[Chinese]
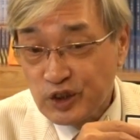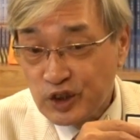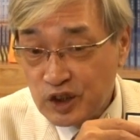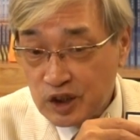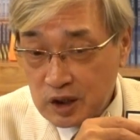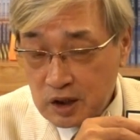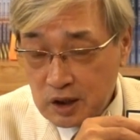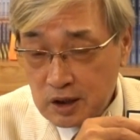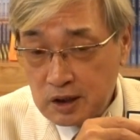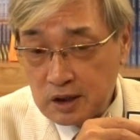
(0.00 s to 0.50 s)

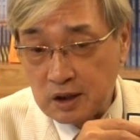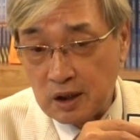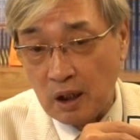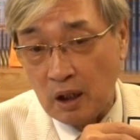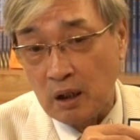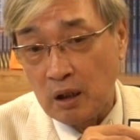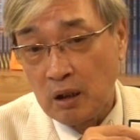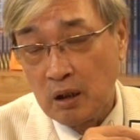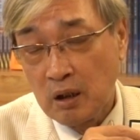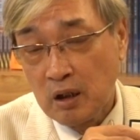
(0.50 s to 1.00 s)
至少
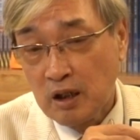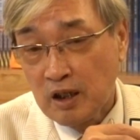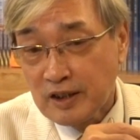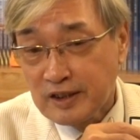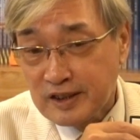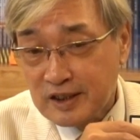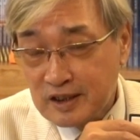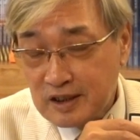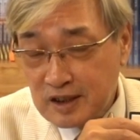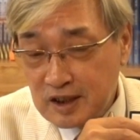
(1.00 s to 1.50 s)

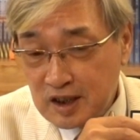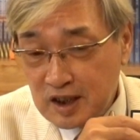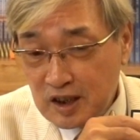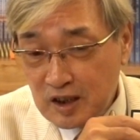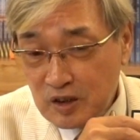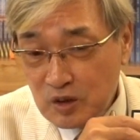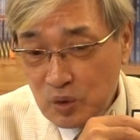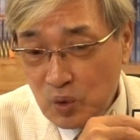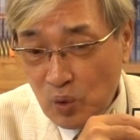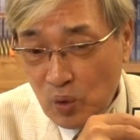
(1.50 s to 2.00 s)
是
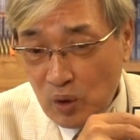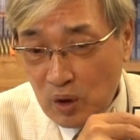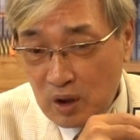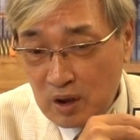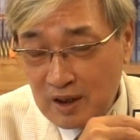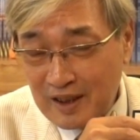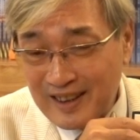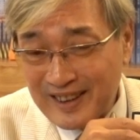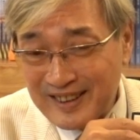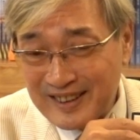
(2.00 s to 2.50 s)
经过
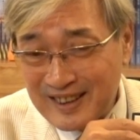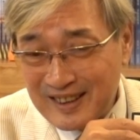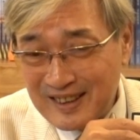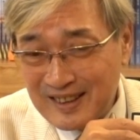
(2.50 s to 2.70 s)
了